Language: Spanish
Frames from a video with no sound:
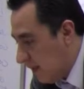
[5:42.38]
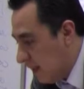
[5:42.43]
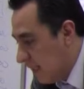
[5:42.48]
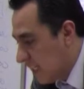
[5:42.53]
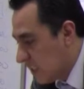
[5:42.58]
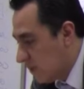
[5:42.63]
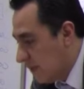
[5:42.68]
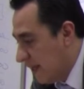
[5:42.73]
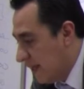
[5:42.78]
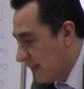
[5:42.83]

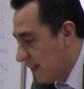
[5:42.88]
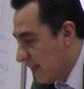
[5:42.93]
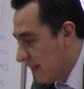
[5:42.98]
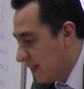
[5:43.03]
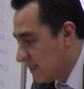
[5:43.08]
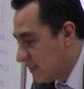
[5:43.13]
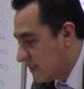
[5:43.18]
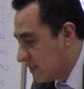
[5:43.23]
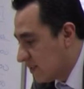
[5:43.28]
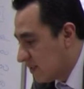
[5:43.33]
las
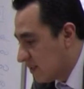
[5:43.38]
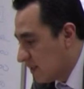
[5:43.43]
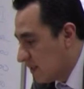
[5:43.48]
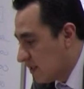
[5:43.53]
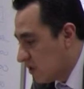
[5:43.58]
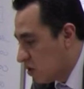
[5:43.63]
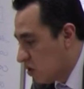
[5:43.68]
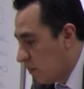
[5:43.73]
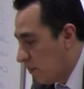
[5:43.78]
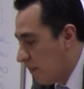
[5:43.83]
ventas
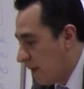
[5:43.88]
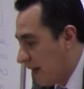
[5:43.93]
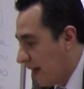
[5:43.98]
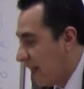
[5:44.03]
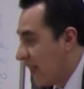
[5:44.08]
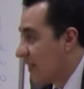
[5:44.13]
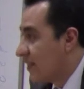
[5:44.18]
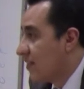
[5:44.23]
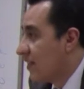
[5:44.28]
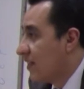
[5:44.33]
son
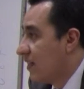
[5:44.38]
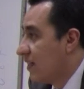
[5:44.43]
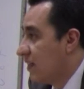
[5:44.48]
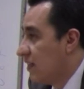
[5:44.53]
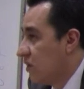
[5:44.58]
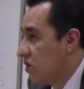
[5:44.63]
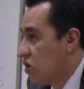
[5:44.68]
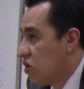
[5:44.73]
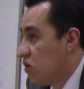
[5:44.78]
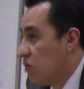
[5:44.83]
pequeñas al
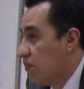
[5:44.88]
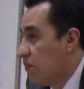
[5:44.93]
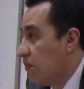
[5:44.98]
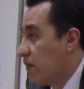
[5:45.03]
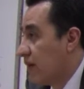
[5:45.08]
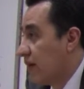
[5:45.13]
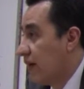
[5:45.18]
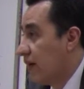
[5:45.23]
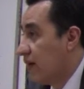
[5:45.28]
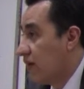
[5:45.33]
inicio,
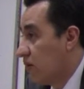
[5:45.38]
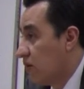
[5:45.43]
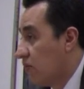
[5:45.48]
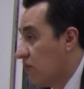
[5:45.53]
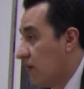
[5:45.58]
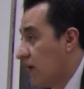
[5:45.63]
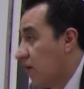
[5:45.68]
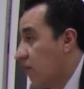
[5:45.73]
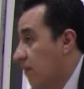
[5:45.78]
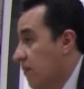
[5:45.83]
porque
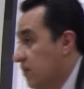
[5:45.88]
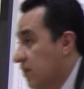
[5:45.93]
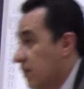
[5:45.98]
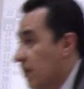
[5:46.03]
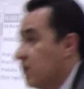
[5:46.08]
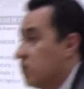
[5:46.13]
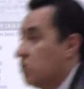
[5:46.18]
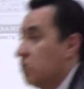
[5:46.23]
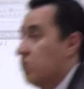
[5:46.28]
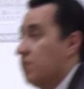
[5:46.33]
como les
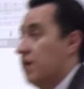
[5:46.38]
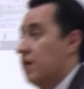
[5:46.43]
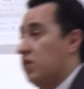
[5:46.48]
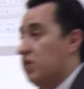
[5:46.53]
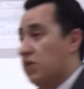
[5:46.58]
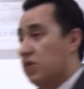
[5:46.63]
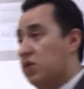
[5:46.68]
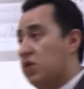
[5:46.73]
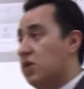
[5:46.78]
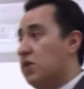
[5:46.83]
mencioné hace un
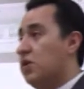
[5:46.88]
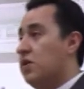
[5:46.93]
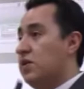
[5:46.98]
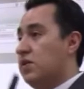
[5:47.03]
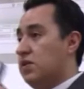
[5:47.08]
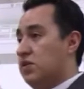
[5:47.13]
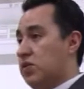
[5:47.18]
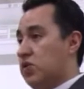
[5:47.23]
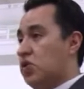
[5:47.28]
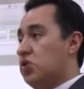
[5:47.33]
momento,
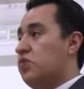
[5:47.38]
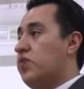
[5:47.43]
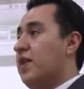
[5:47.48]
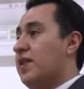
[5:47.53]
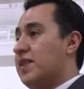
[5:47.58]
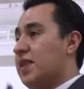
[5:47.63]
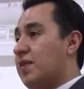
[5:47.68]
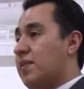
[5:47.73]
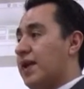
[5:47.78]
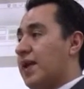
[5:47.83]
nos
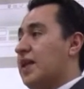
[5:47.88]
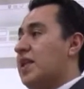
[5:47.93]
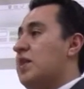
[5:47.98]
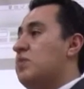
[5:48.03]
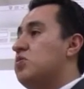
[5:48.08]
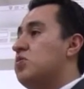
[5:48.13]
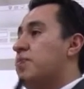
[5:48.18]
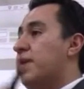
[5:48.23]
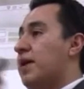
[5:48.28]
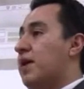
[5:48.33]
falta
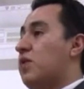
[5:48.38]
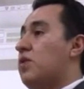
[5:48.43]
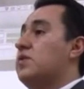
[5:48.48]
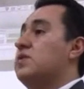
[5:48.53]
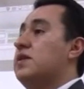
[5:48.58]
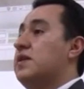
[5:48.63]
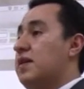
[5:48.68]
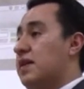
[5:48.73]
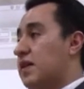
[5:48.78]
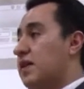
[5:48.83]
mecanismos para
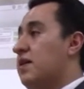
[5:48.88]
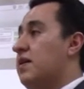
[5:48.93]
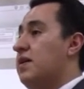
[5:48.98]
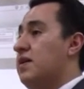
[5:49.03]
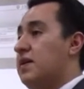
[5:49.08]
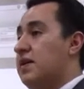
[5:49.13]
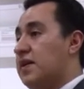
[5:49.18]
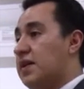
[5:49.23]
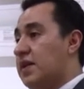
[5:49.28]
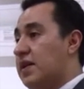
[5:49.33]
conseguir
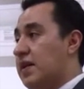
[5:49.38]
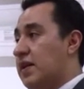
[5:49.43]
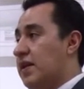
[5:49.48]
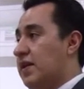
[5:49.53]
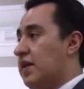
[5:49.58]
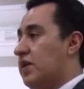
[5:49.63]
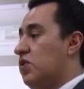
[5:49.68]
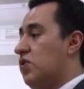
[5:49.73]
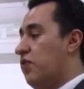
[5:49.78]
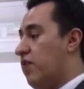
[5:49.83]

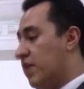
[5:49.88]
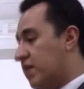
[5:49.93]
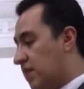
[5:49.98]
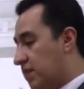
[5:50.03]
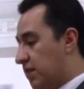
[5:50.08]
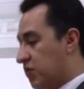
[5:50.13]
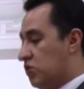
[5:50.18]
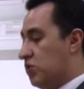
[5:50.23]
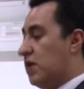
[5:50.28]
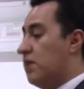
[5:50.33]
clientes, nos falta
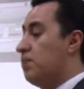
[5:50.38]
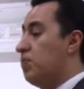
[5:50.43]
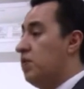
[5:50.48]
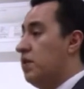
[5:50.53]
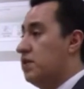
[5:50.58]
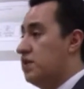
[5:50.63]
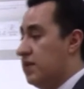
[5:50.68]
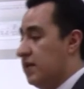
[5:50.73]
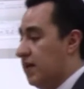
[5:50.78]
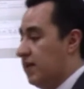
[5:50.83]
inversión en
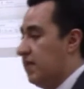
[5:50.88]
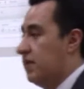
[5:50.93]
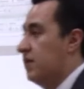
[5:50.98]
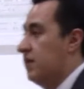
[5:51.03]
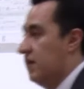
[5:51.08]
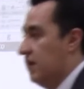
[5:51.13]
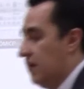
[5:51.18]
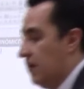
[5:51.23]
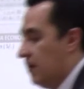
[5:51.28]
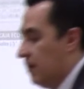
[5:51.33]
publicidad.
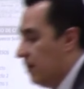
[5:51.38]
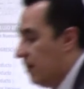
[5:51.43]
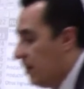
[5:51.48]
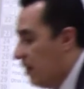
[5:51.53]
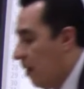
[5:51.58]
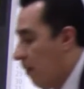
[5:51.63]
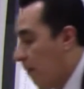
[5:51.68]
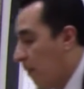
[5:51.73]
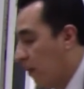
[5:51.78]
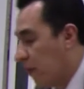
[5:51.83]

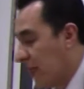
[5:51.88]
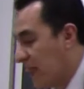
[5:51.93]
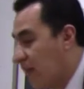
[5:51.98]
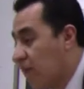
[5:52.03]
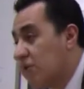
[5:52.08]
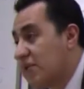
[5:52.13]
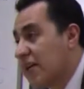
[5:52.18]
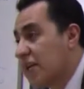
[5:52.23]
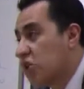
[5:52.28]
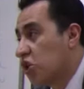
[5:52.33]
Pero
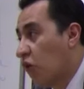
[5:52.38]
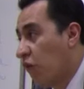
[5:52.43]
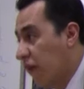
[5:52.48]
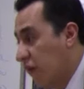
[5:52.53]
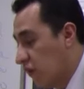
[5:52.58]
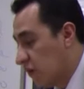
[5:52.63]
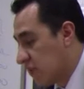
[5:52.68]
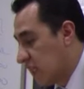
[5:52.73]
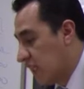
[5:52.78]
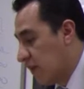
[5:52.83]
tenemos gastos
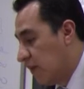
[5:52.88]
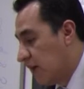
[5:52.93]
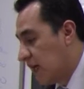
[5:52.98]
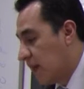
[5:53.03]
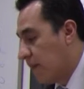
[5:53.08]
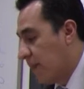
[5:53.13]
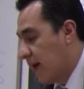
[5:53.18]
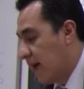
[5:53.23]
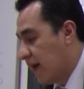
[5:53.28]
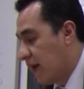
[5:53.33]
fijos, tenemos
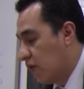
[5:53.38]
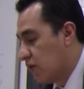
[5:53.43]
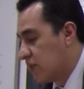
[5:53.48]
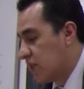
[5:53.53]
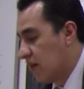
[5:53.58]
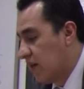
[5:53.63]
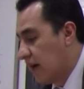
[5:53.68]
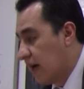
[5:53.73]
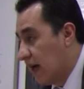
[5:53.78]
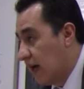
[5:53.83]
que pagar a los
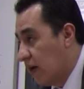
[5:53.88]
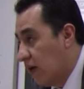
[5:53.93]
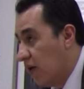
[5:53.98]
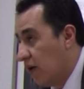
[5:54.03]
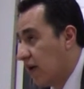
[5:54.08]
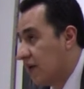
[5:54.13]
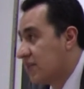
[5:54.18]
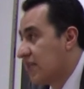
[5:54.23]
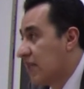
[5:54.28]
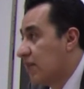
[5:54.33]

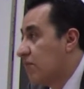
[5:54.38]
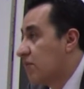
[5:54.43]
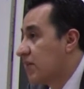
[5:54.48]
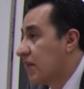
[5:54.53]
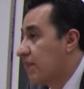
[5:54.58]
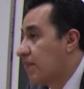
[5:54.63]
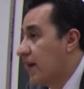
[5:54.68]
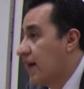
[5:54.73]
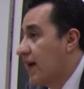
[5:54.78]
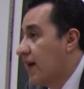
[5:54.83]
trabajadores, tenemos
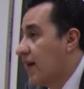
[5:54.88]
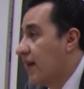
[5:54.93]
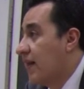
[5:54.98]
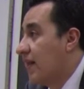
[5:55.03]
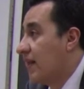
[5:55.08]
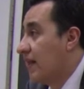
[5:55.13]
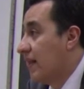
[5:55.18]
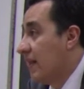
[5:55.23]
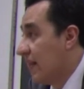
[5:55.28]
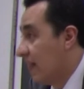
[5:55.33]
que pagar
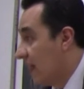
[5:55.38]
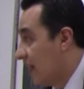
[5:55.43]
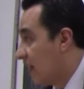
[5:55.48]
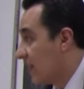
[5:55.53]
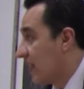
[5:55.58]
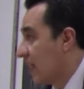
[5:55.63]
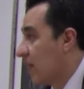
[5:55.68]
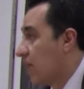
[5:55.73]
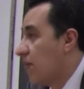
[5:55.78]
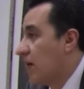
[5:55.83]
al
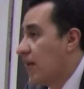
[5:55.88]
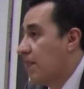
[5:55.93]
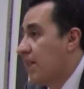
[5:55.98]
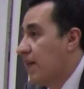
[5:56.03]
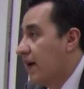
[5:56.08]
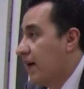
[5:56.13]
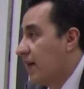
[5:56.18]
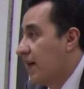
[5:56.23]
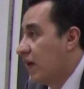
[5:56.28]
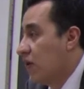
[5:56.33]
alquiler, tenemos que
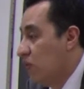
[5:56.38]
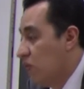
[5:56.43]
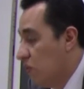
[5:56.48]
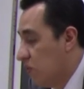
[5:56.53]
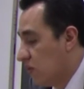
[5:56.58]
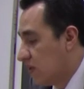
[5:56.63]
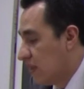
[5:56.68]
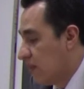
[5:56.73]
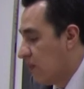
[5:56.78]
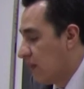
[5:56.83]
pagar la
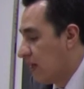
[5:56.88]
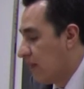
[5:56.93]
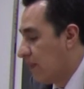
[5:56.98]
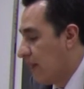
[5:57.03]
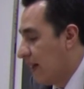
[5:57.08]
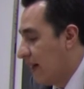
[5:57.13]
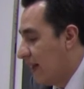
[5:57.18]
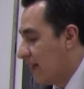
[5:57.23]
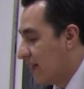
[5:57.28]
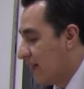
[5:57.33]
luz, tenemos que
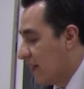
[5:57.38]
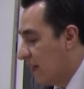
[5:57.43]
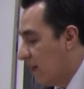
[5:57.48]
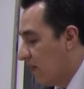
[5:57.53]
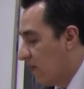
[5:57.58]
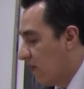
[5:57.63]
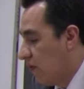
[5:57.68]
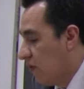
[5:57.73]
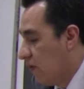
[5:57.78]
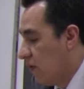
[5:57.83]
pagar el
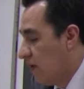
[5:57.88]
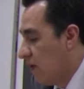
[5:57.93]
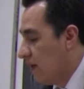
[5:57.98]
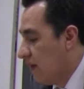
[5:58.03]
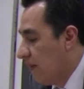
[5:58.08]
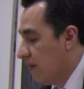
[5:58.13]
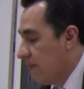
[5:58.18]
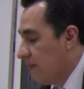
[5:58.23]
teléfono,